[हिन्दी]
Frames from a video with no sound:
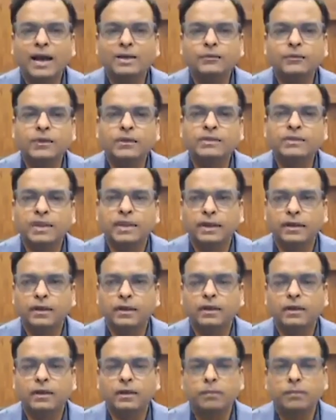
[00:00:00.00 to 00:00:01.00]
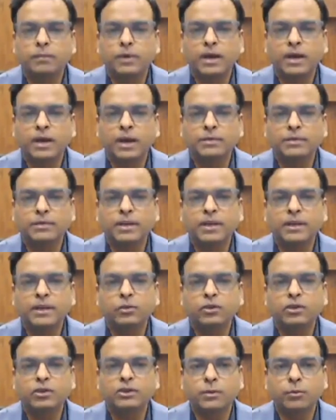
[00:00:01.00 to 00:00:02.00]
आज फिर से अगर आप देखें
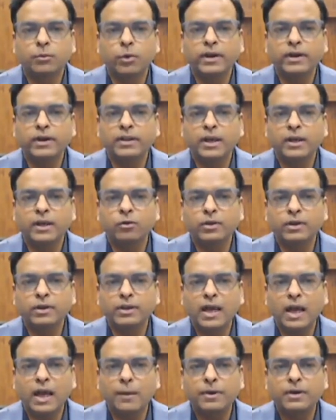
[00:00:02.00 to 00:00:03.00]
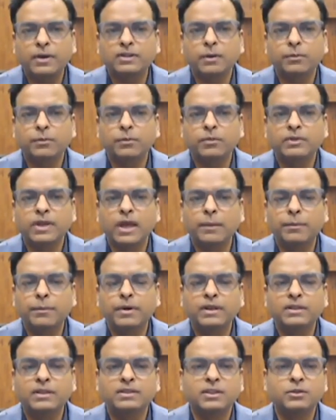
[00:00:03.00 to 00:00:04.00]
तो डिसअपॉइंट किया क्योंकि यहाँ पर सब यहाँ
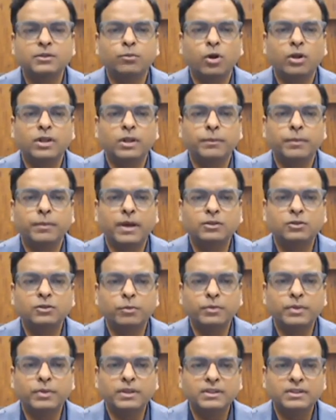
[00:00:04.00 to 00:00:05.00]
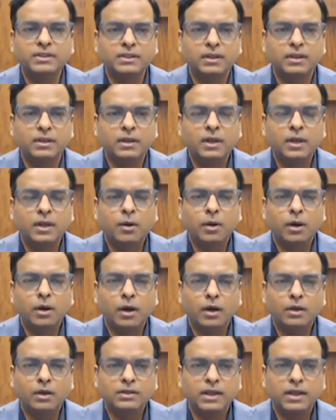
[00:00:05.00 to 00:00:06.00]
पर रेसिडेंस बहुत है 520
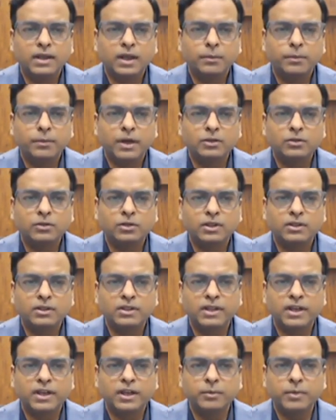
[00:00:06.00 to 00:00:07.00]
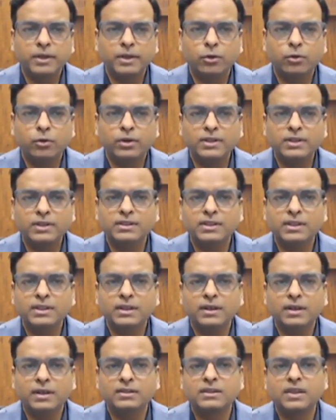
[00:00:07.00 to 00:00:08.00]
से लेकर 510 की रेंज में क्योंकि इसी
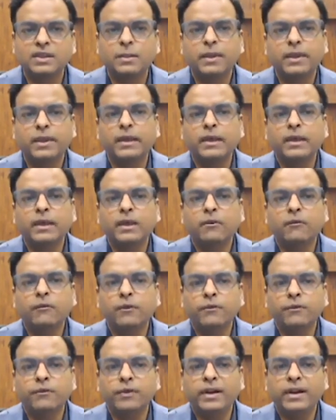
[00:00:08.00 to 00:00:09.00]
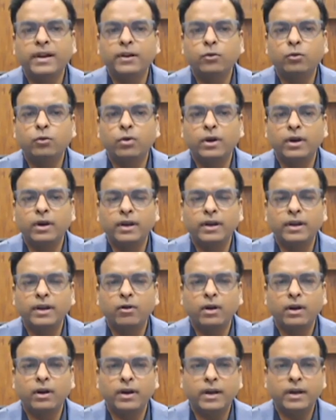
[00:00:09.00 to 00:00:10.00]
क्लस्टर में 50 डे 200 डे
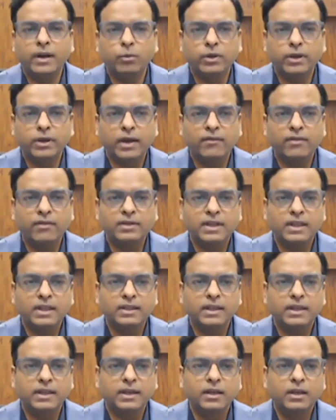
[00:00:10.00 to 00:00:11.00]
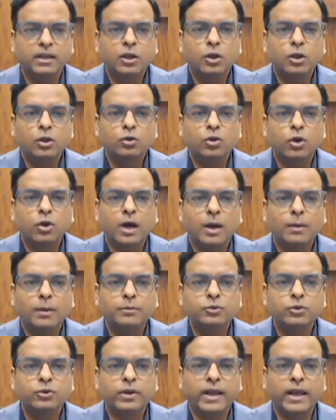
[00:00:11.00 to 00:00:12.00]
और 100 डे मूविंग एवरेज आते हैं तो
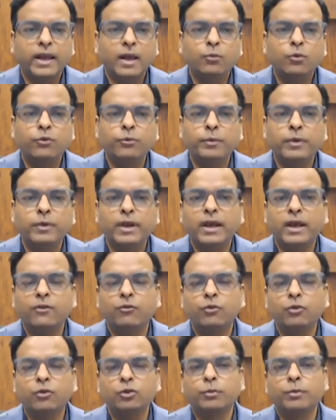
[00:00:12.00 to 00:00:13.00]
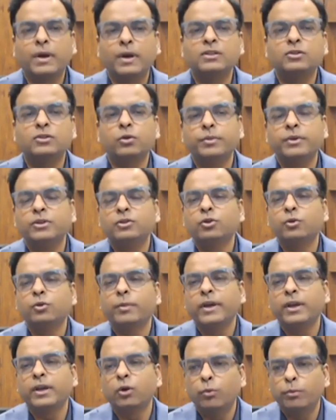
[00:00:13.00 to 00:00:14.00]
अब जो नया मूव मिलेगा वो तो पांच
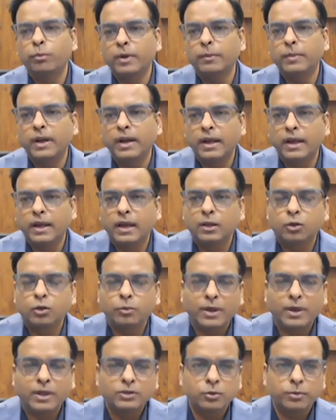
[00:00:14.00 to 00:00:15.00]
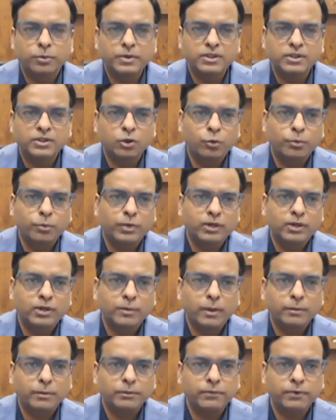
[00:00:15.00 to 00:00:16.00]
रुपए के ऊपर मिलेगा तो 520 के ऊपर
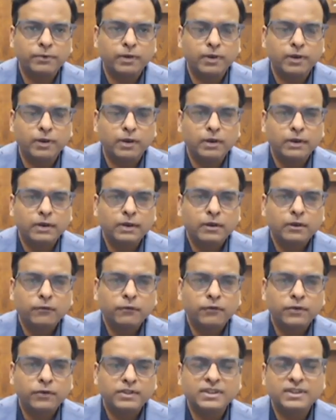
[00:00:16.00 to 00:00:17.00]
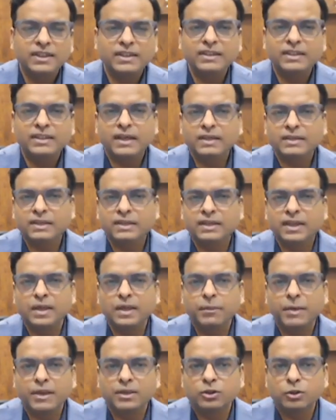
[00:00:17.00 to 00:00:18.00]
तब आप फिर से तेजी कर सकते
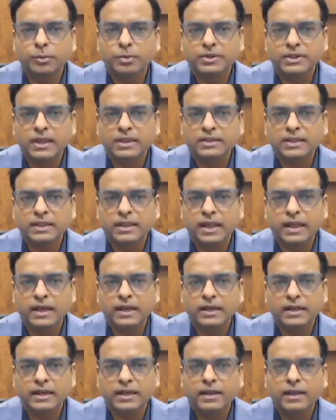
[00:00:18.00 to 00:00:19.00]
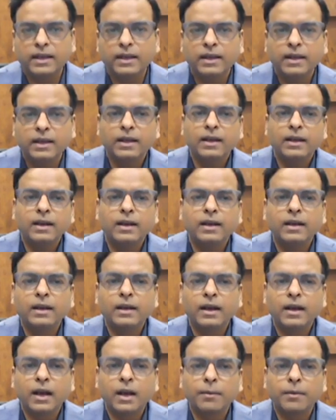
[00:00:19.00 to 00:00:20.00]
हैं 550 के टारगेट के लिए
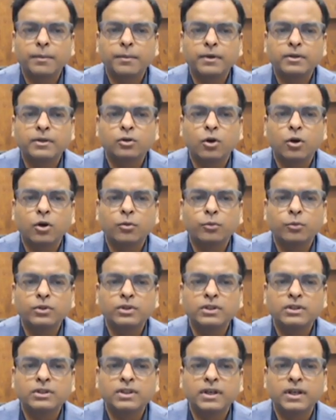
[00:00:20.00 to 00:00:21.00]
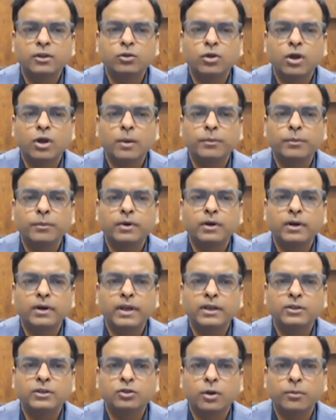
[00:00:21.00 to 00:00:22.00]
लेकिन अगर आपके पास लॉन्ग पोजीशन है तो आप
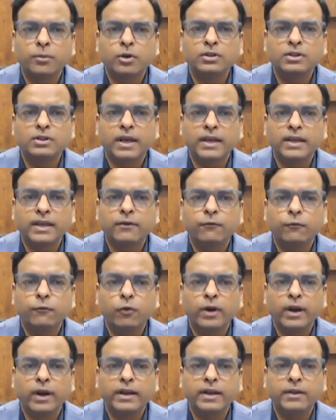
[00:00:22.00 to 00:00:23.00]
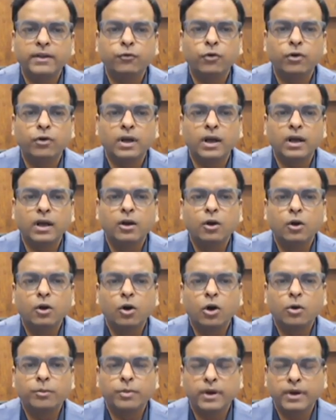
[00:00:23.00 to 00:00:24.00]
एक स्टॉप लॉस लगाइए 494 का
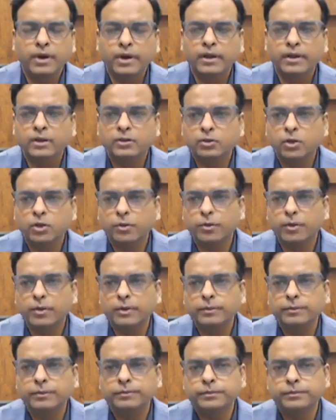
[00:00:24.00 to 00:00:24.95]
और बने रहिए स्टॉक में